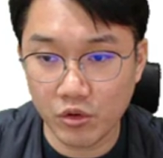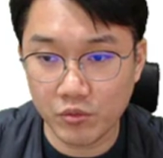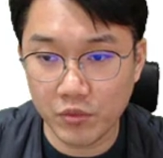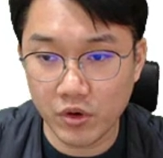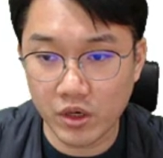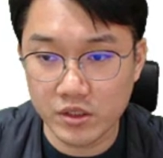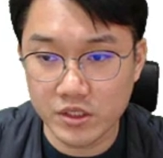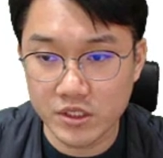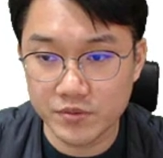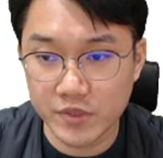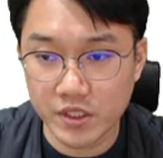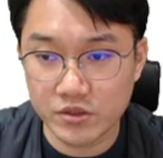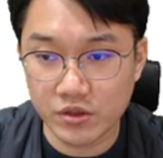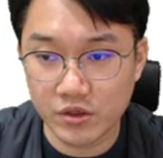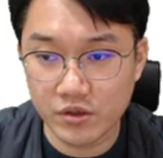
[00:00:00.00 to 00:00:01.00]
어, 뭔가
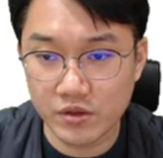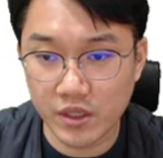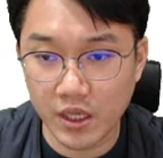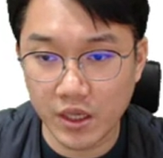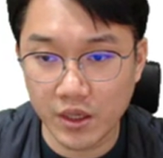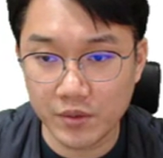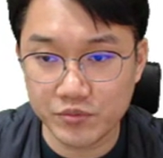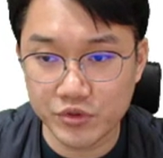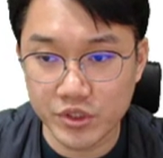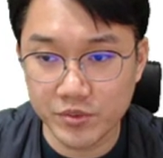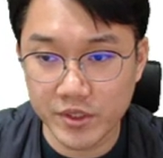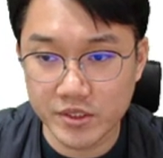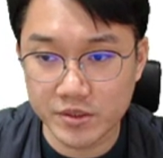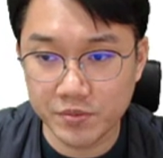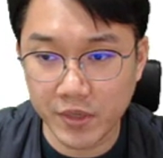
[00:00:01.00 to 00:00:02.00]
의심되죠 예,
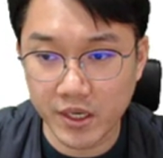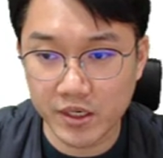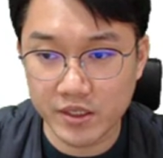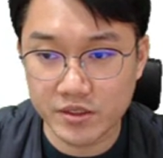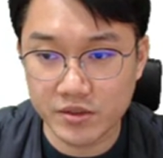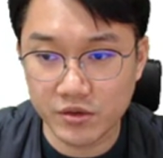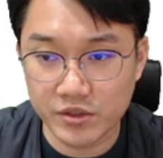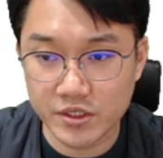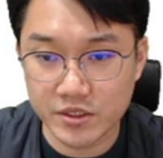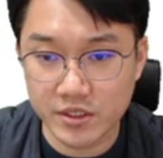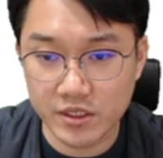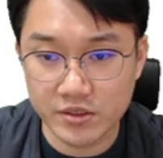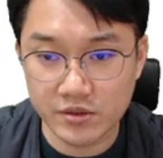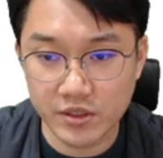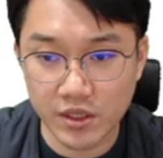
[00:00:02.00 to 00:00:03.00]
VBS 파일 같은 것이
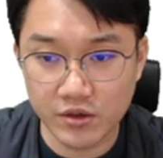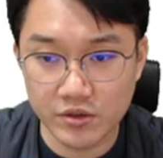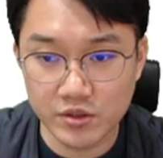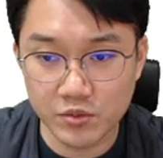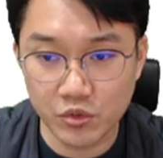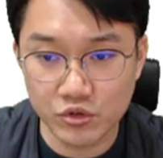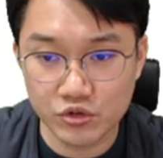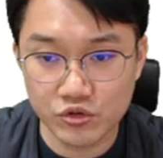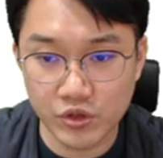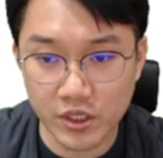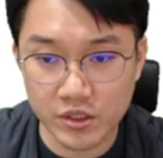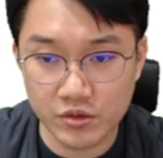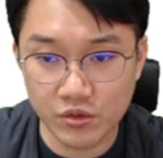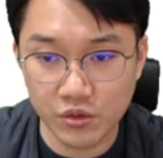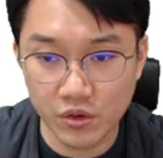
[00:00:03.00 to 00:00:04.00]
생성된 것을 볼 수가
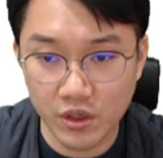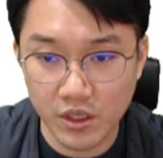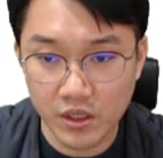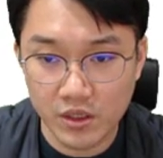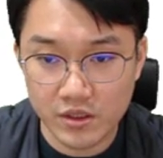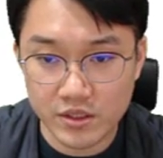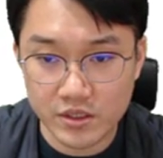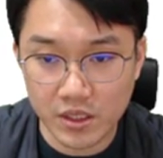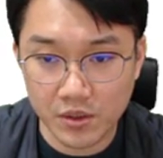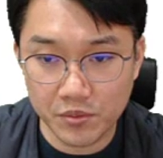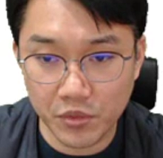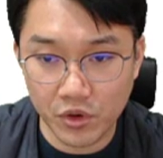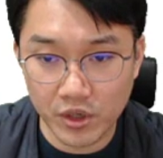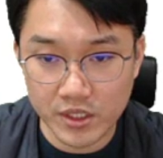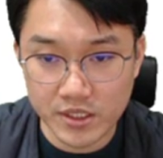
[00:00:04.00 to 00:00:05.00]
있고 그 다음에
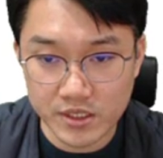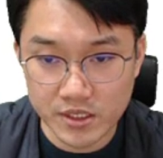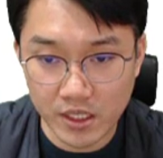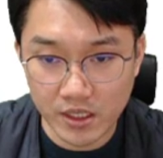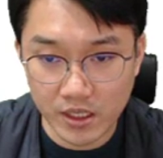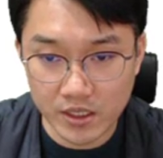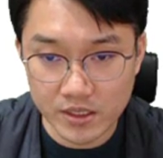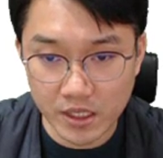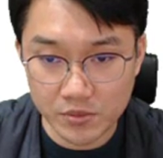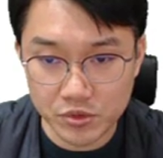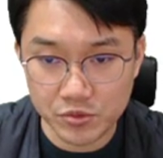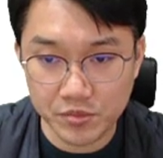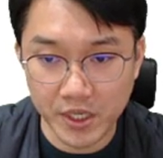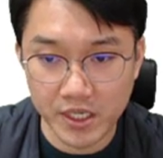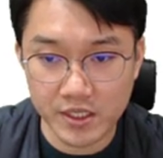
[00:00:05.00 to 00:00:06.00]
뭔가 이상한
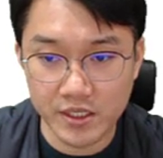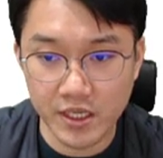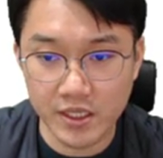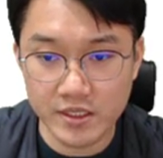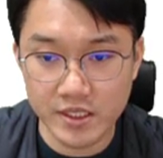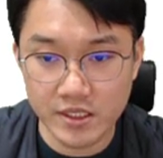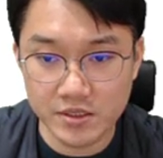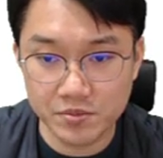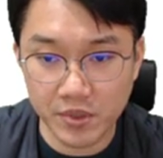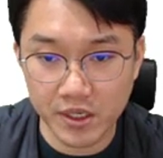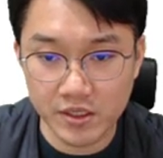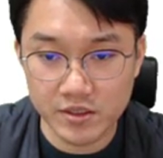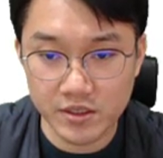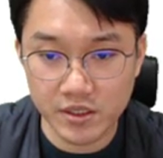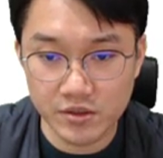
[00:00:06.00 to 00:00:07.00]
템프 파일의 EX
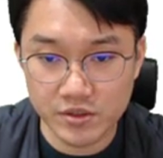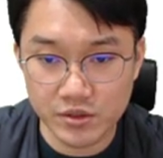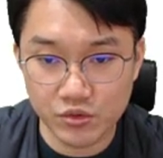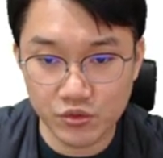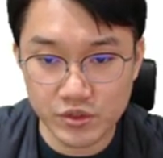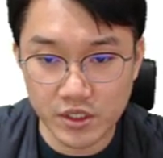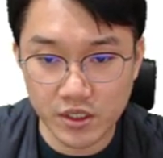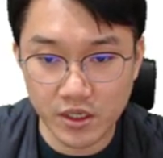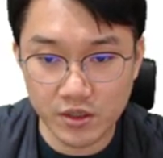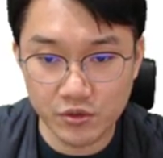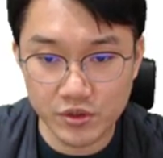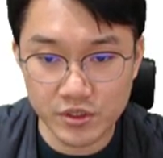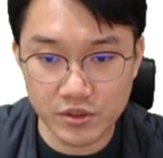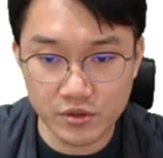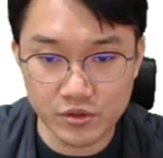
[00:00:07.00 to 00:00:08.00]
파일들이 현재
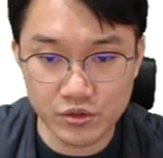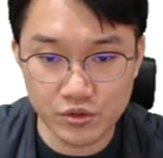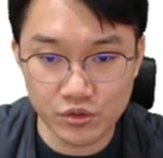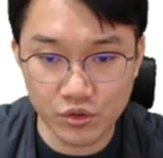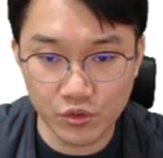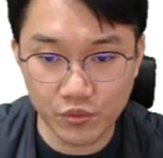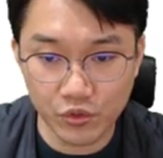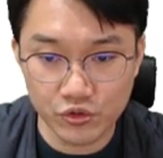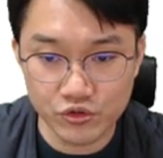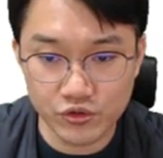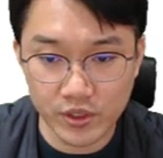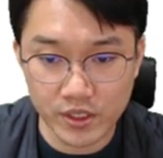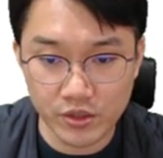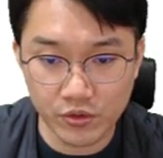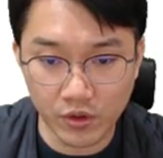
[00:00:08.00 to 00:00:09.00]
동작하고 있는 것들도 볼
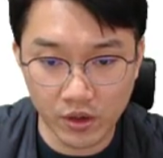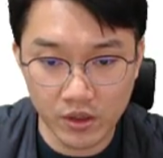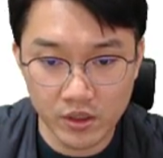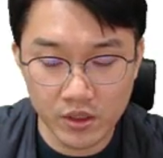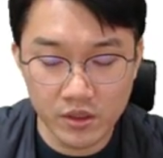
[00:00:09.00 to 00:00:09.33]
수가 있고요